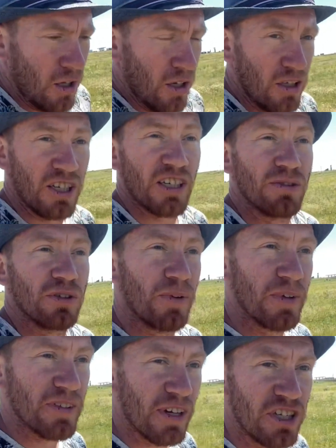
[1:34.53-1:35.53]
Сейчас вот
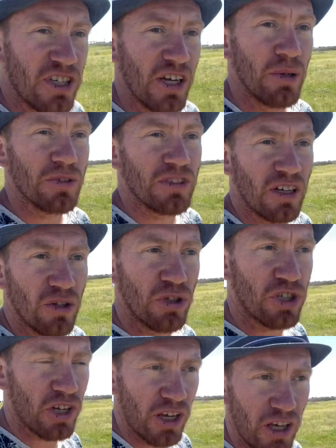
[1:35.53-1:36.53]
возвращаюсь за
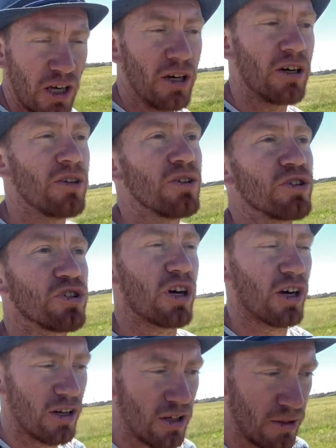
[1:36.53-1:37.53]
ночкой.
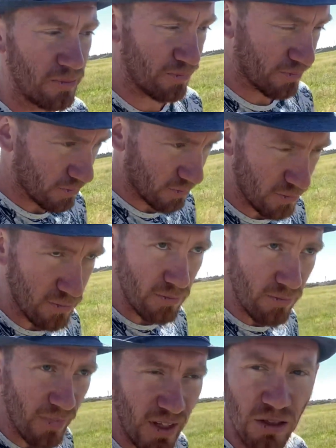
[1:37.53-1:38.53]
Ночка.
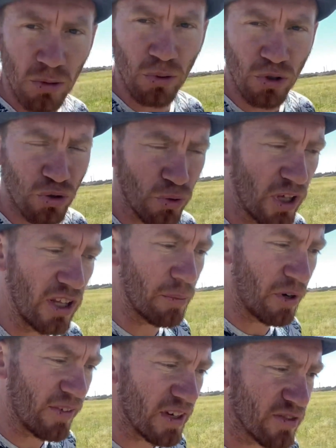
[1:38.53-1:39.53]
Но ну, ночку я не
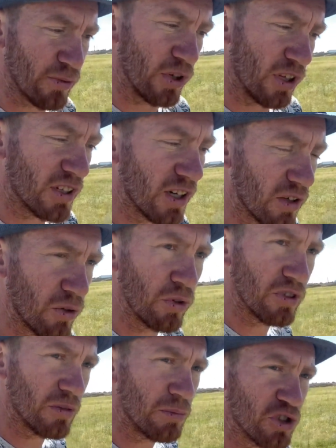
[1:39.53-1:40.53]
привязываю, она так
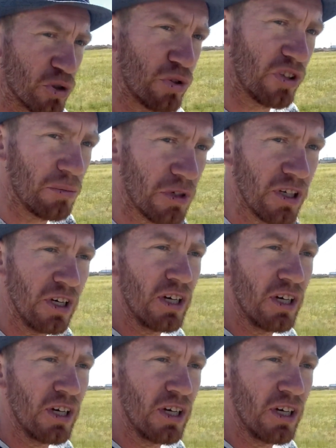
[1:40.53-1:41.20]
ходит между ними.